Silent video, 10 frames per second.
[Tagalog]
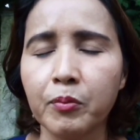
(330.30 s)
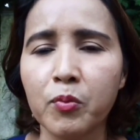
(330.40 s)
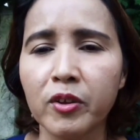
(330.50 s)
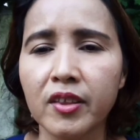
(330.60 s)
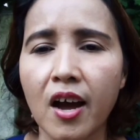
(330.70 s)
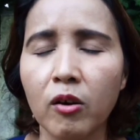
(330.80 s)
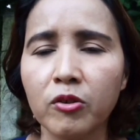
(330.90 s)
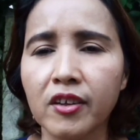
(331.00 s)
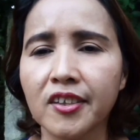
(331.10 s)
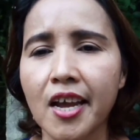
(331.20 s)
pumunta
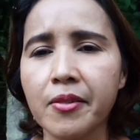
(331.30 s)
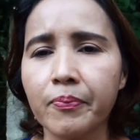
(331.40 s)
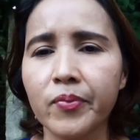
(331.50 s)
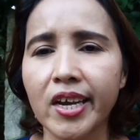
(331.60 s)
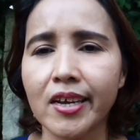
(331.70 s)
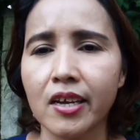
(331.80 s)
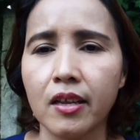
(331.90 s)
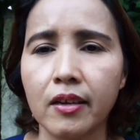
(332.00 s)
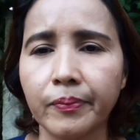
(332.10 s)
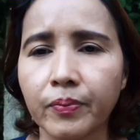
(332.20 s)
ako sa St.
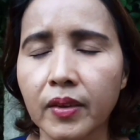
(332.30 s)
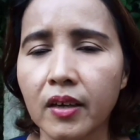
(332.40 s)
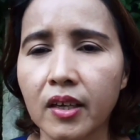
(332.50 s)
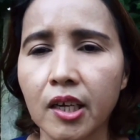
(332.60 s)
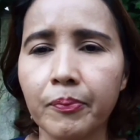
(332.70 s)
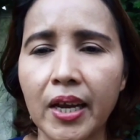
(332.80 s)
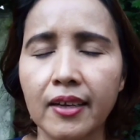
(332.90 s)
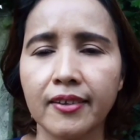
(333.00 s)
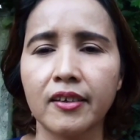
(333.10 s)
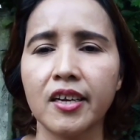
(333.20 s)
Michael,
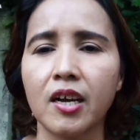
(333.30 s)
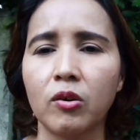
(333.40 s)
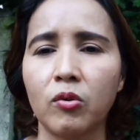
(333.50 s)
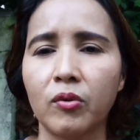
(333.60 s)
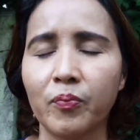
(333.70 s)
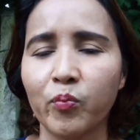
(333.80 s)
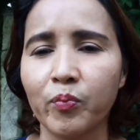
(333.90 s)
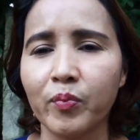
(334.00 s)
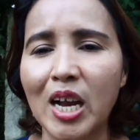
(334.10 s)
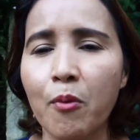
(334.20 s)
nagpa-x-ray ako.
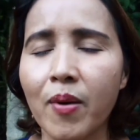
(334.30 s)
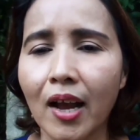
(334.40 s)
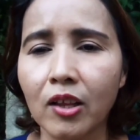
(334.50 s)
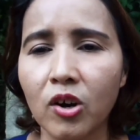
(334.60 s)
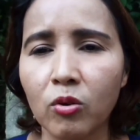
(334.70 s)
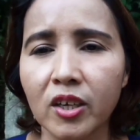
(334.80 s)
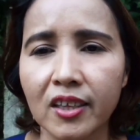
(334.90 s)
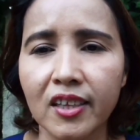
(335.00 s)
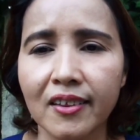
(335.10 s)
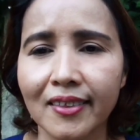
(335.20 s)
Kabado ako
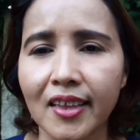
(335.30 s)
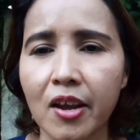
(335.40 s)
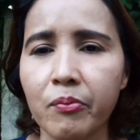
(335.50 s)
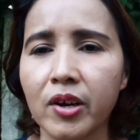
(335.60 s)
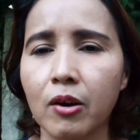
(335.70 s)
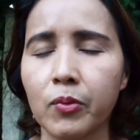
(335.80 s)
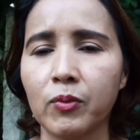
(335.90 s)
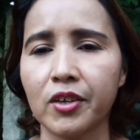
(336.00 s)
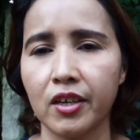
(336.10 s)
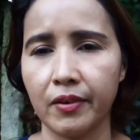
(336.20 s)
at that time, mga
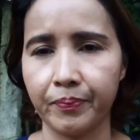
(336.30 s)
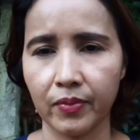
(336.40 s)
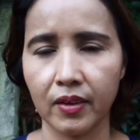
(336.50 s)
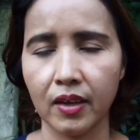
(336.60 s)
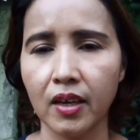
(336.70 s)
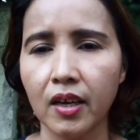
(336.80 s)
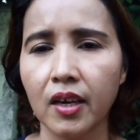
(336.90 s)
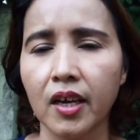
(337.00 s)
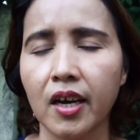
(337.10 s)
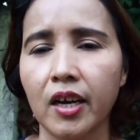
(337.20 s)
mansi.
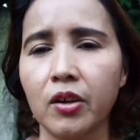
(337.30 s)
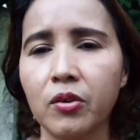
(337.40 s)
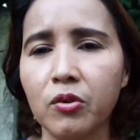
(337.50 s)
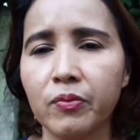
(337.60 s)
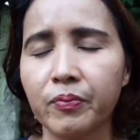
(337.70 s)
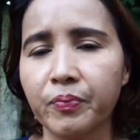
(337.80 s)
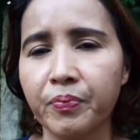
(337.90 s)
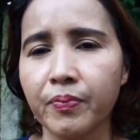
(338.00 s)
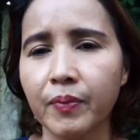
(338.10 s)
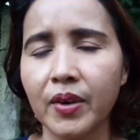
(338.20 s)
Ayun.
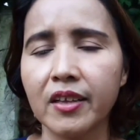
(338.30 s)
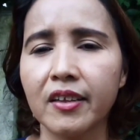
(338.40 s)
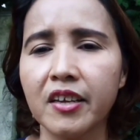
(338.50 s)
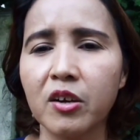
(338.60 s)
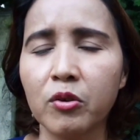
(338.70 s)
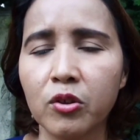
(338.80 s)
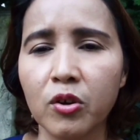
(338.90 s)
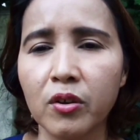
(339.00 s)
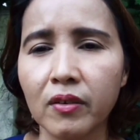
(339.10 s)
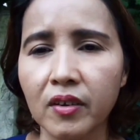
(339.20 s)
Pagdating ko
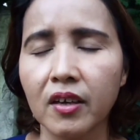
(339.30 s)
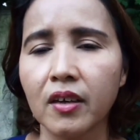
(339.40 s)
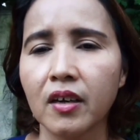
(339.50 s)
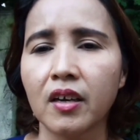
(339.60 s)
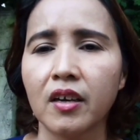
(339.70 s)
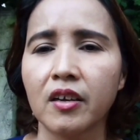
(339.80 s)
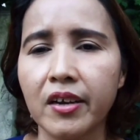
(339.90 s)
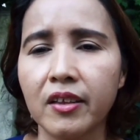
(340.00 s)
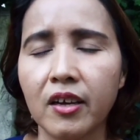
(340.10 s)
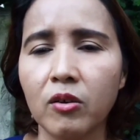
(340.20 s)
doon,
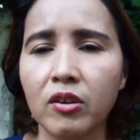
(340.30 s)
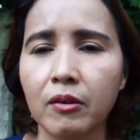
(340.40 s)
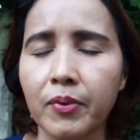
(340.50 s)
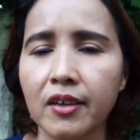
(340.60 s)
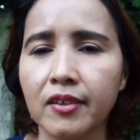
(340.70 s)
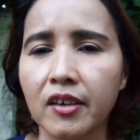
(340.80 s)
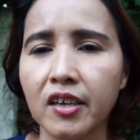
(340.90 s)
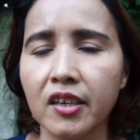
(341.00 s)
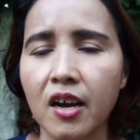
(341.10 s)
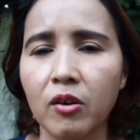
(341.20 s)
ayad na ako,
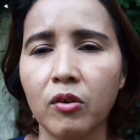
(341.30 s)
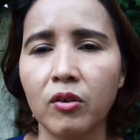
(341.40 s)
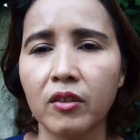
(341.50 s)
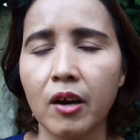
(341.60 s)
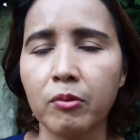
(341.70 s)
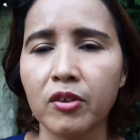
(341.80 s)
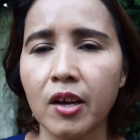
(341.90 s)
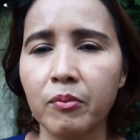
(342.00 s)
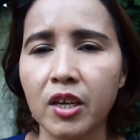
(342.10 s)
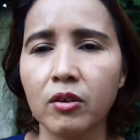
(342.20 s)
nagpa-x-ray na ako. Tapos
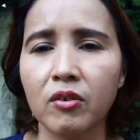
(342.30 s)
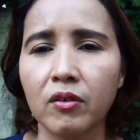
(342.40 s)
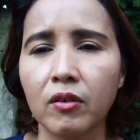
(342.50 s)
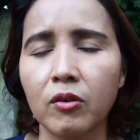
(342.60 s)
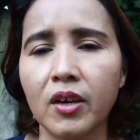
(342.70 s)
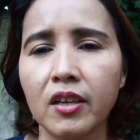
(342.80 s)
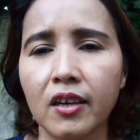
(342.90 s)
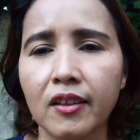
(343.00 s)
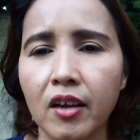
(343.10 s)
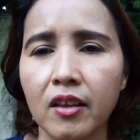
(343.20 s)
sabi nung kuha
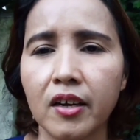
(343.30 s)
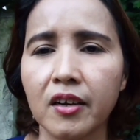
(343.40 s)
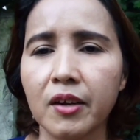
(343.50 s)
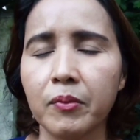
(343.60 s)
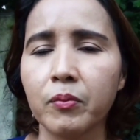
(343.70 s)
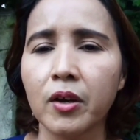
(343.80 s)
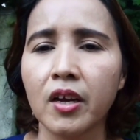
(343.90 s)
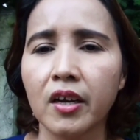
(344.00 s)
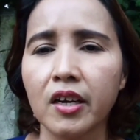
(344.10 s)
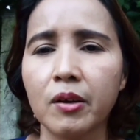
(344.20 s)
natin, like,
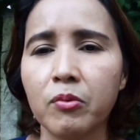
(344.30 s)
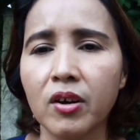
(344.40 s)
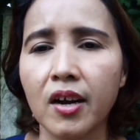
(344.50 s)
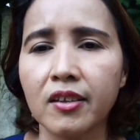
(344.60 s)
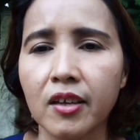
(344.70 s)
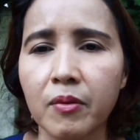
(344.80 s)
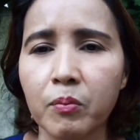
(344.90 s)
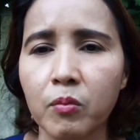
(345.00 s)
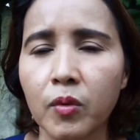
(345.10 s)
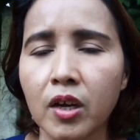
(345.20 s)

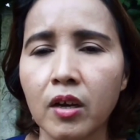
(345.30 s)
ginabukasan,